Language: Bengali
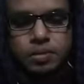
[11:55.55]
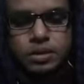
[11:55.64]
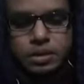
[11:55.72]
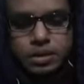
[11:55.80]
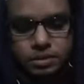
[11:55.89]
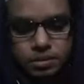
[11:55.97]
জি
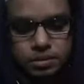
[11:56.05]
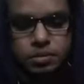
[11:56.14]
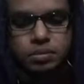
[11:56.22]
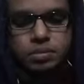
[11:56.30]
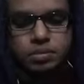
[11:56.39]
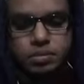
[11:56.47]

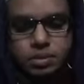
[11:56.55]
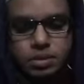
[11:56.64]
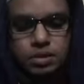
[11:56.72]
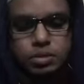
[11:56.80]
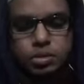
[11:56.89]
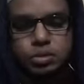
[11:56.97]

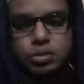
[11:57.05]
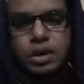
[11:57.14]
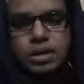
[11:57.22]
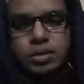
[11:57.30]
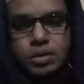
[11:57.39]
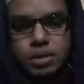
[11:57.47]
সুন্দর
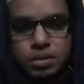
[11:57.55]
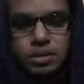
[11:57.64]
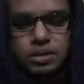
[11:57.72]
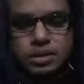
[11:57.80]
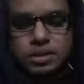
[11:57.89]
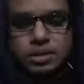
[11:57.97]
একটা কথা বলছেন
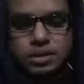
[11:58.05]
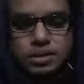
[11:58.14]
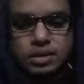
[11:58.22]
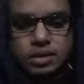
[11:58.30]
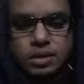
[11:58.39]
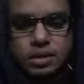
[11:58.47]
একদিনের
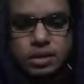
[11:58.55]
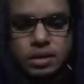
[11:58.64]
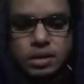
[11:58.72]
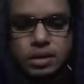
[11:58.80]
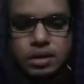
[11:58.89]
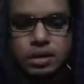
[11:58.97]
বিষয় না
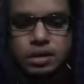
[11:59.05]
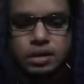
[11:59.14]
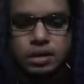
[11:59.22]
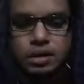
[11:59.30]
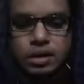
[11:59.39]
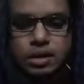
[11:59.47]

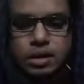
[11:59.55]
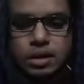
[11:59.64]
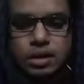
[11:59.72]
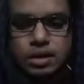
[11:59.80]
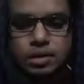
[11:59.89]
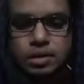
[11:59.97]

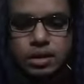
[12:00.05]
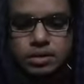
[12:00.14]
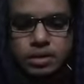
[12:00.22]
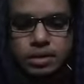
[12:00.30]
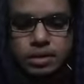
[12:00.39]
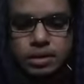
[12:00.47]
আর এটা
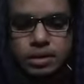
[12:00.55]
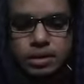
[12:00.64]
তো একদিনে